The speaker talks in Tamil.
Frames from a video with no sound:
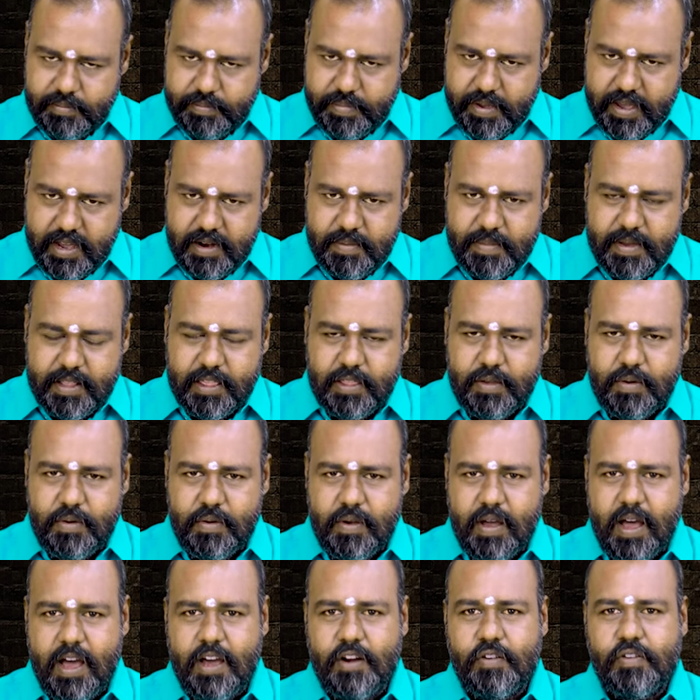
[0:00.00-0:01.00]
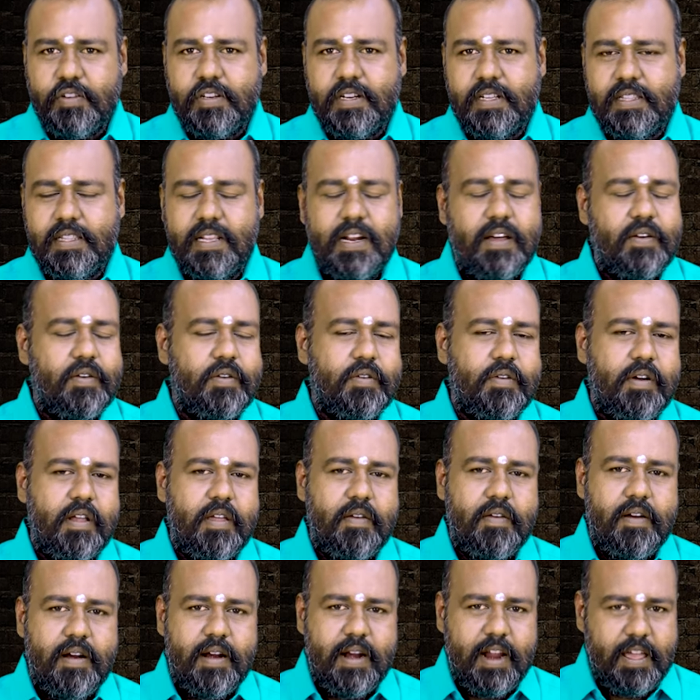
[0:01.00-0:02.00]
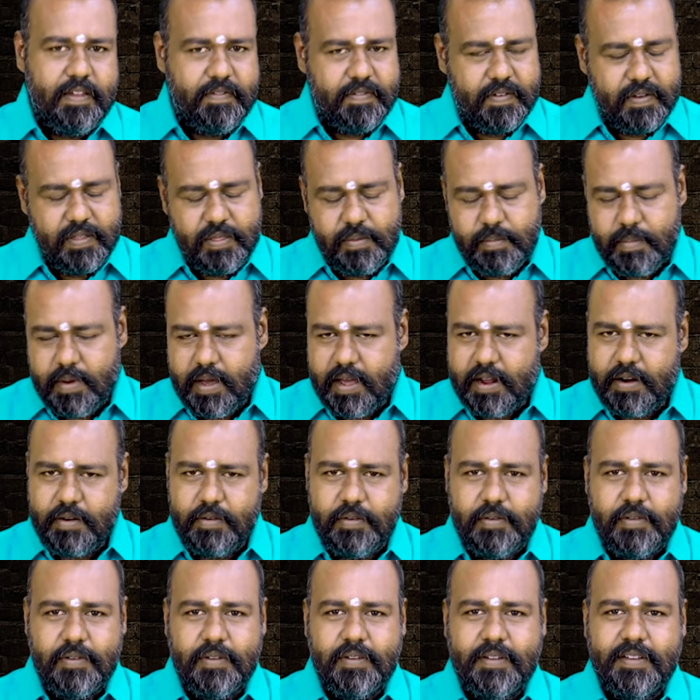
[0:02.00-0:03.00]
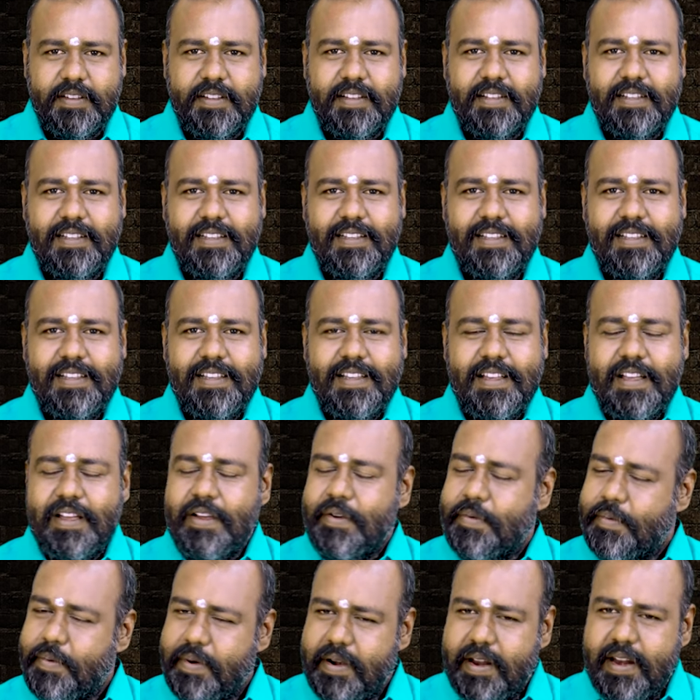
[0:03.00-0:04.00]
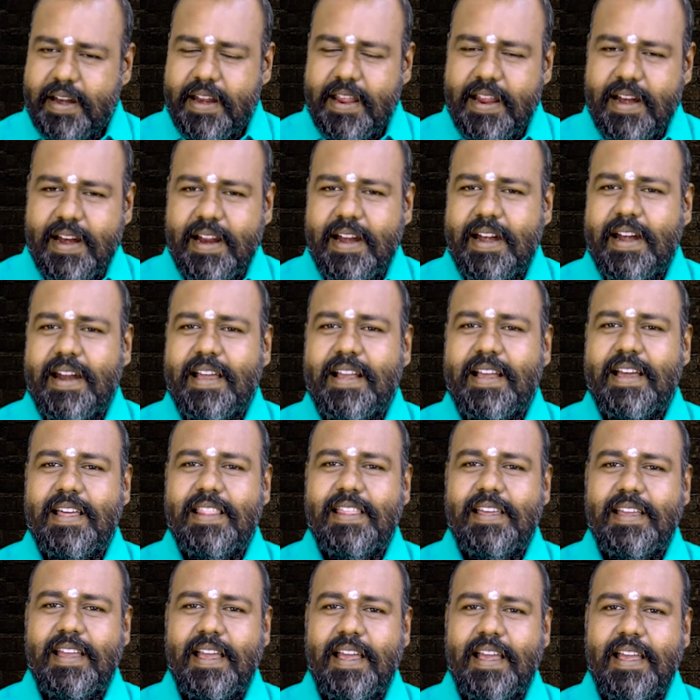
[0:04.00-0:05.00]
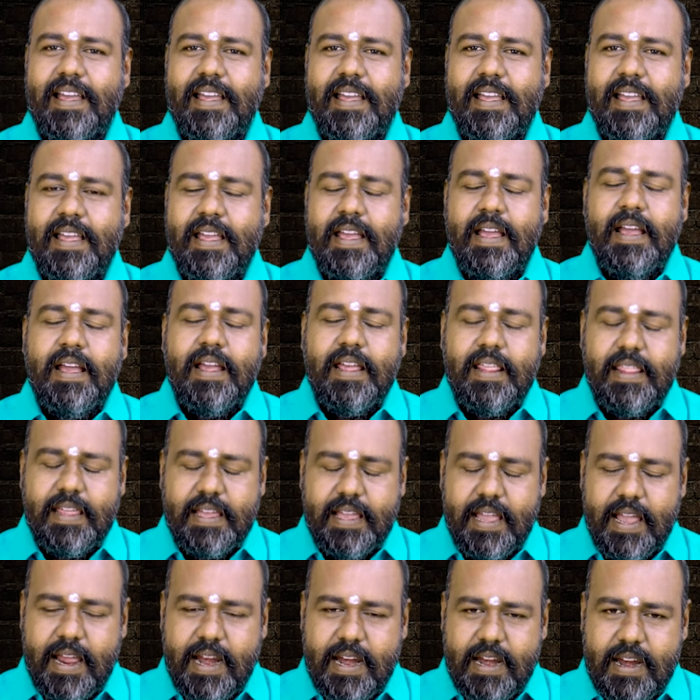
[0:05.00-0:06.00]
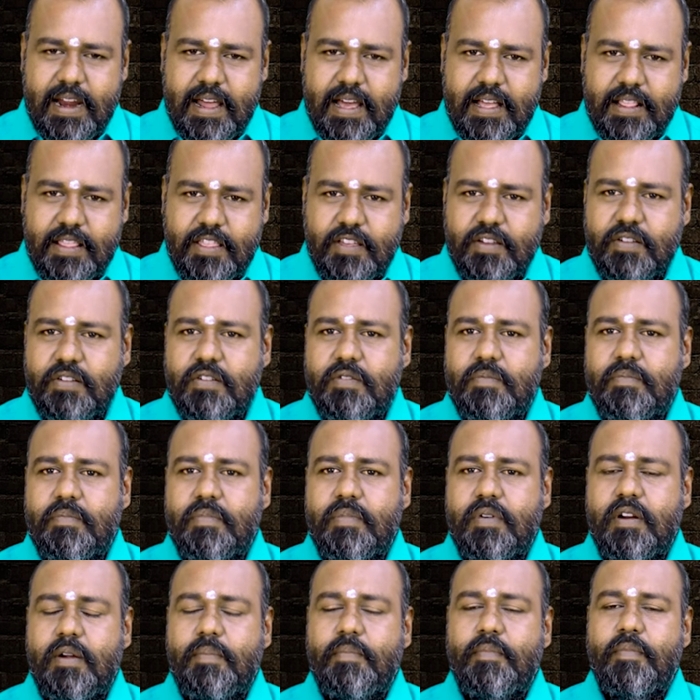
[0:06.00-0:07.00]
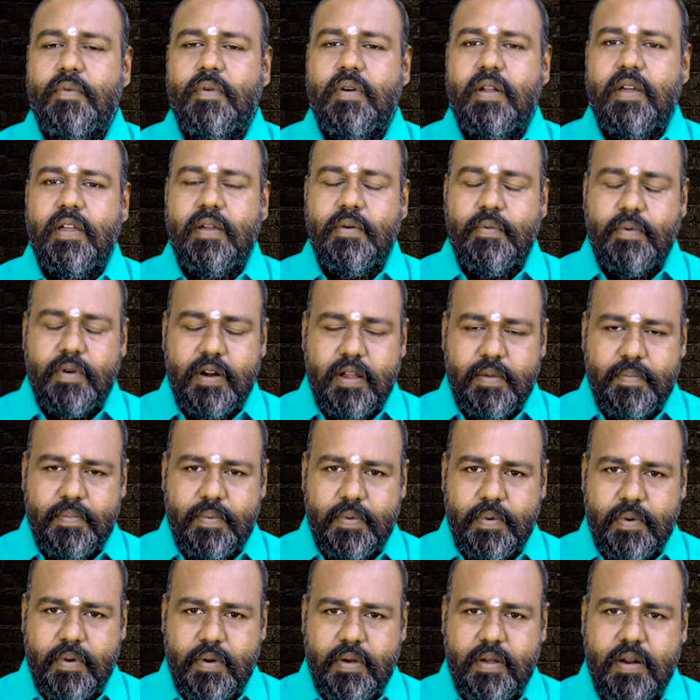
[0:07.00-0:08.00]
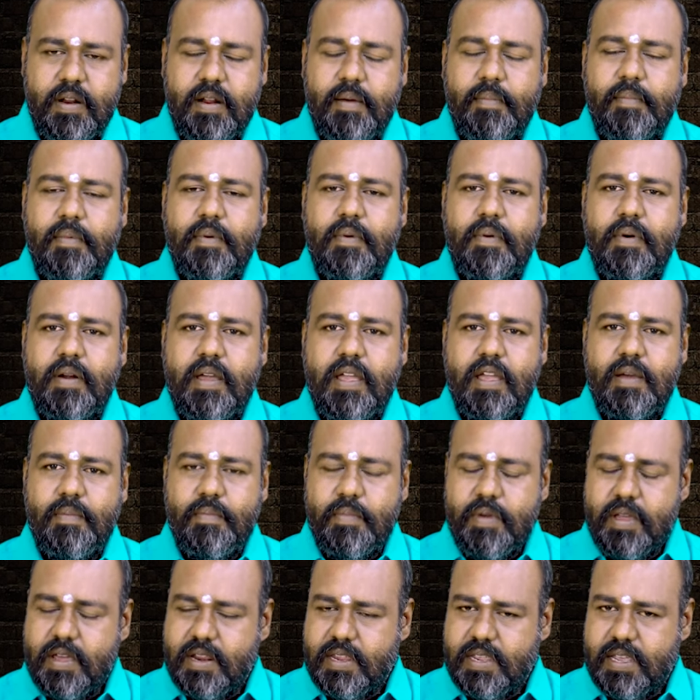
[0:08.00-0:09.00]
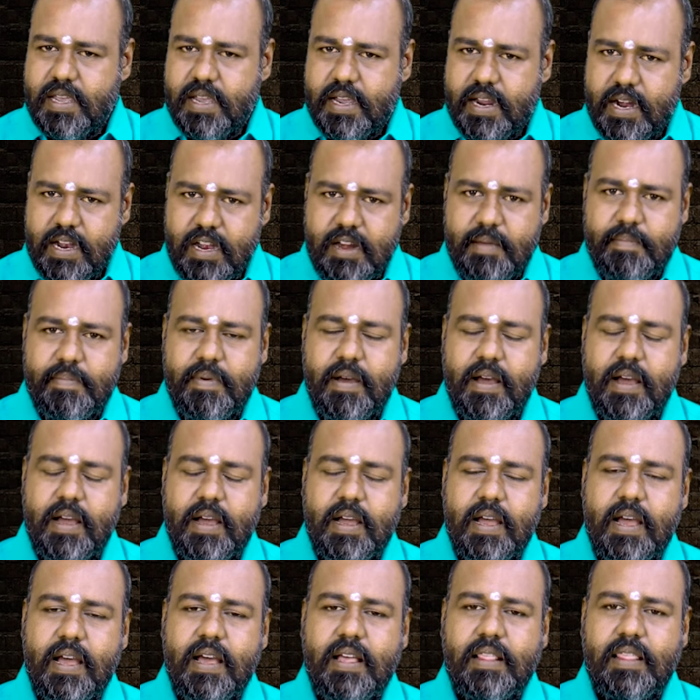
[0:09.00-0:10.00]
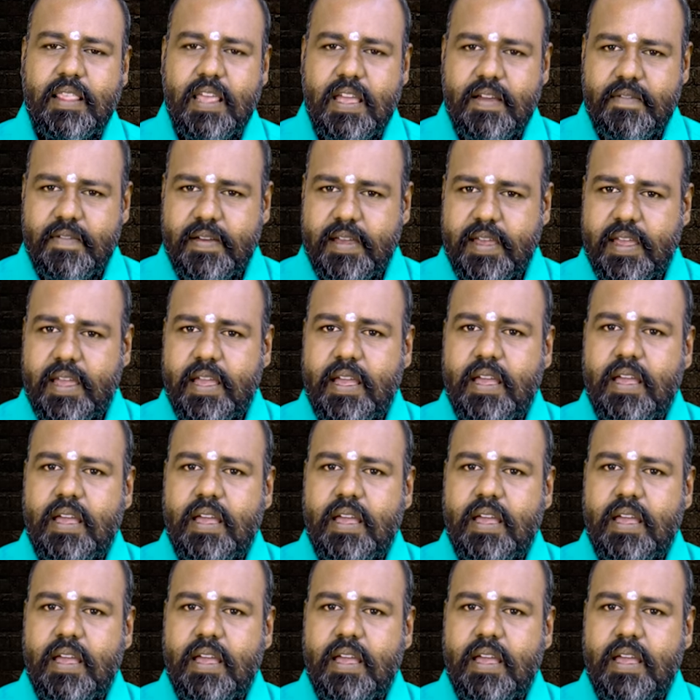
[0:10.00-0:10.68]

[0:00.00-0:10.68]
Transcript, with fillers: பேர் மாற்றுவோம் ஆறு வருஷத்தில் அவருடைய லைஃப் வந்து மாறும் உடனே எல்லாம் நடக்காதுங்க இதுக்கு எல்லாத்துக்கும் நம்முடைய உழைப்பு நம்மளுடைய முயற்சி கண்டிப்பாக தேவை